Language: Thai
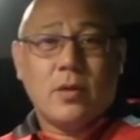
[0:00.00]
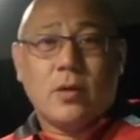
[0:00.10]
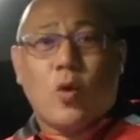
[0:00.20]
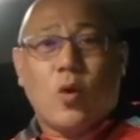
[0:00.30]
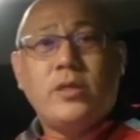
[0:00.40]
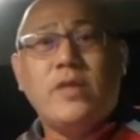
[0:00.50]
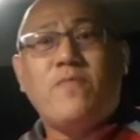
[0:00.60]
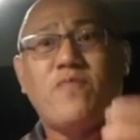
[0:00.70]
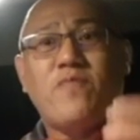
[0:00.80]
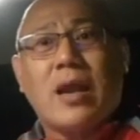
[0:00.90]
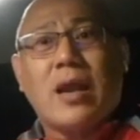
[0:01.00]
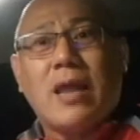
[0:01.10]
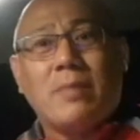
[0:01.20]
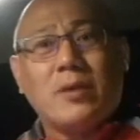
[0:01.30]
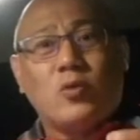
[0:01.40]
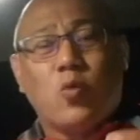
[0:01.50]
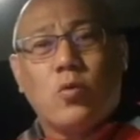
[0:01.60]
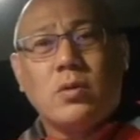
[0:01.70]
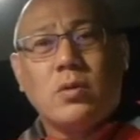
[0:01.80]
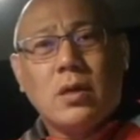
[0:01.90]
คนที่ฟังแล้วมันถูก
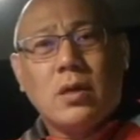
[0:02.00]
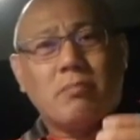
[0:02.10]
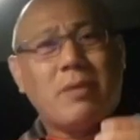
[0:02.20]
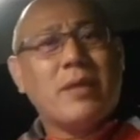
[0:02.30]
มั